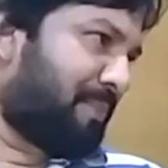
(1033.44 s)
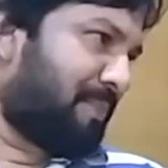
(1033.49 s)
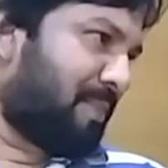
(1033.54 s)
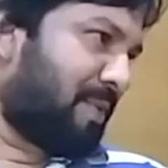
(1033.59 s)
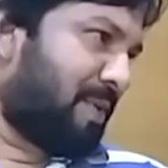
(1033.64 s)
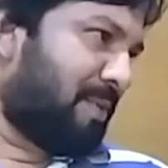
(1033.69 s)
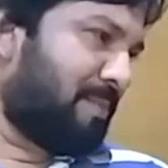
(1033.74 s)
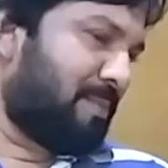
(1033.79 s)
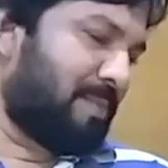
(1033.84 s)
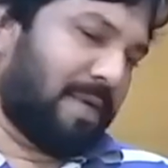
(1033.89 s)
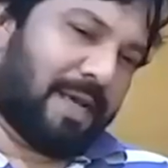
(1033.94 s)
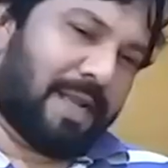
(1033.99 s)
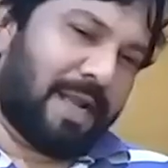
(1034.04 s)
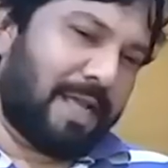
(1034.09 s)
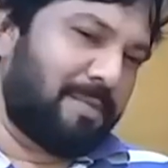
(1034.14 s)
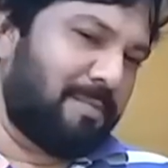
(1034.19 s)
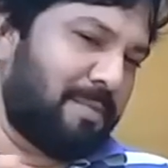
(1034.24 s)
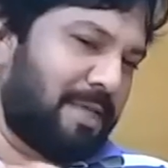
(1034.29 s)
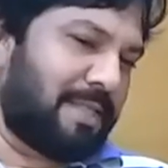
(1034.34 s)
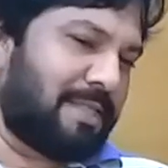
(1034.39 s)
हर
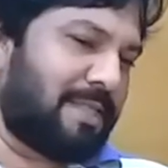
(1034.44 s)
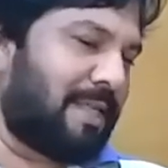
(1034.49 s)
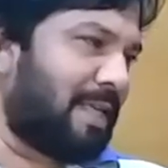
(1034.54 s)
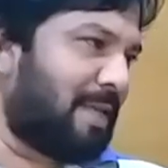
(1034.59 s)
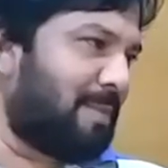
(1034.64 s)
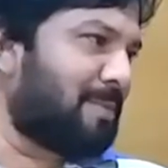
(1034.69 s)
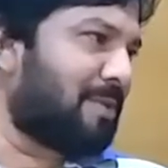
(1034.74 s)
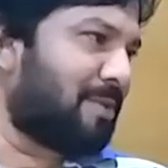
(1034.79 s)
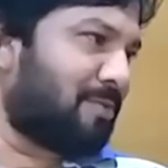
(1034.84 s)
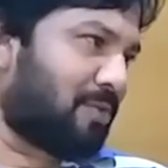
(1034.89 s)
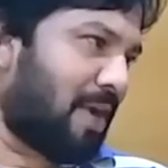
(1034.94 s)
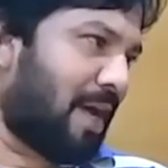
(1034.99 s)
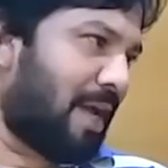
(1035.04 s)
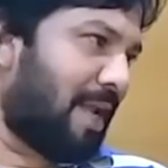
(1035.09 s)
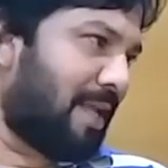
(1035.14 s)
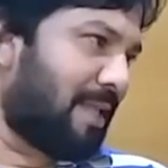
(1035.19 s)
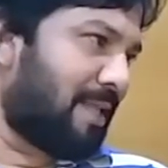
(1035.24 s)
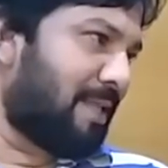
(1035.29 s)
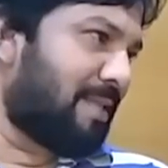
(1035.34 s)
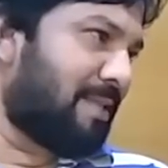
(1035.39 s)
आदमी की जिंदगी में ससुराल
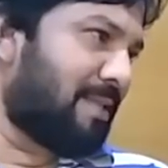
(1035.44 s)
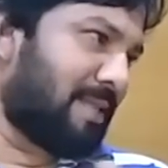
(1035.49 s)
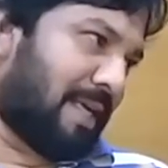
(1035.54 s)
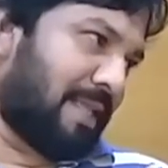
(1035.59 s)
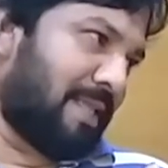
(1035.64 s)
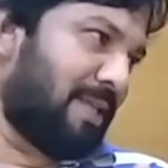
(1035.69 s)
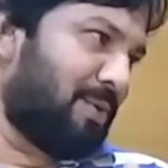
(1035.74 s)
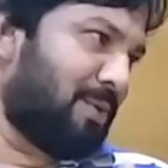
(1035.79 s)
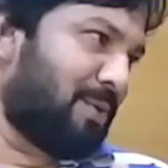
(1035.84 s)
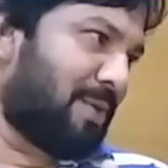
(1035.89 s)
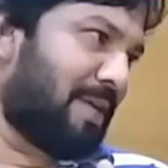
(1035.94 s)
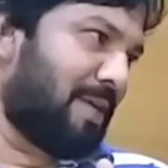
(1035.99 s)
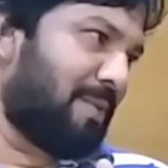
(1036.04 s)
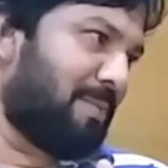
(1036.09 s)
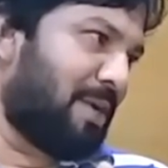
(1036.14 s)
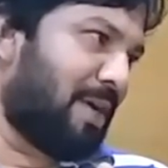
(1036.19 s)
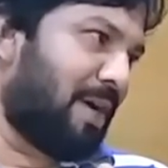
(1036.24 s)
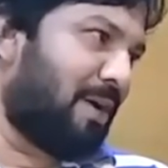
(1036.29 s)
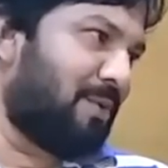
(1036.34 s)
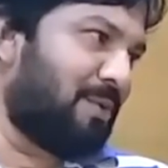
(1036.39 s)
आते शादी हम्म। होते
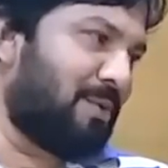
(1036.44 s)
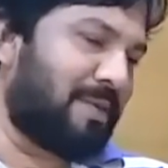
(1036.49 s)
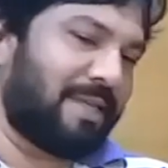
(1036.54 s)
बिहाव हम्म।